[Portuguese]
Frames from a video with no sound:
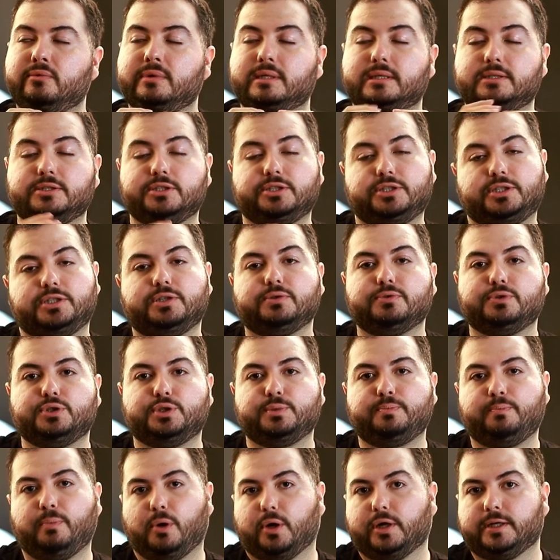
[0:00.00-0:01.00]
um ganchinho
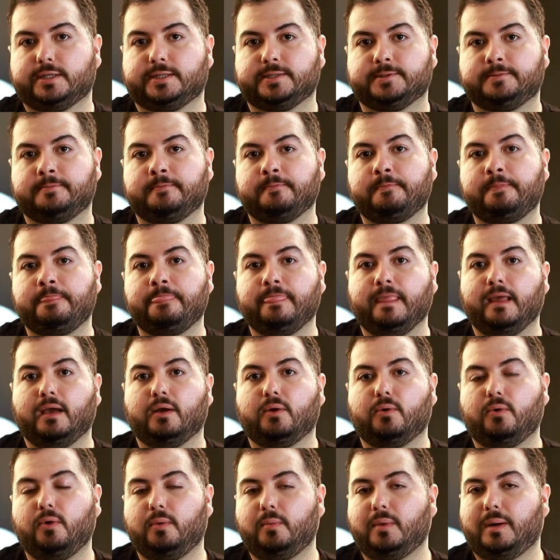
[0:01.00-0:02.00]
de porta.
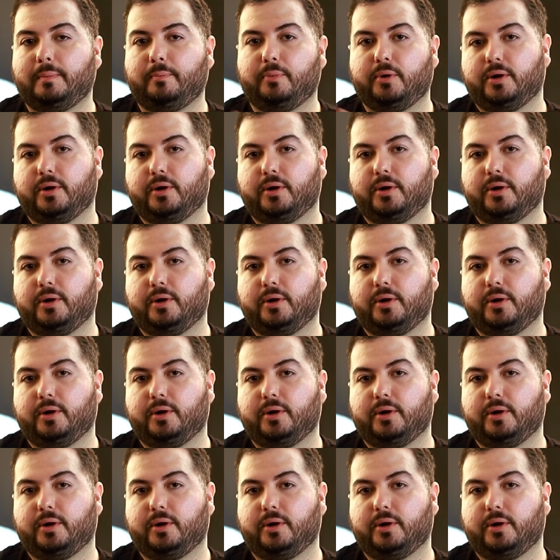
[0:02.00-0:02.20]
Como a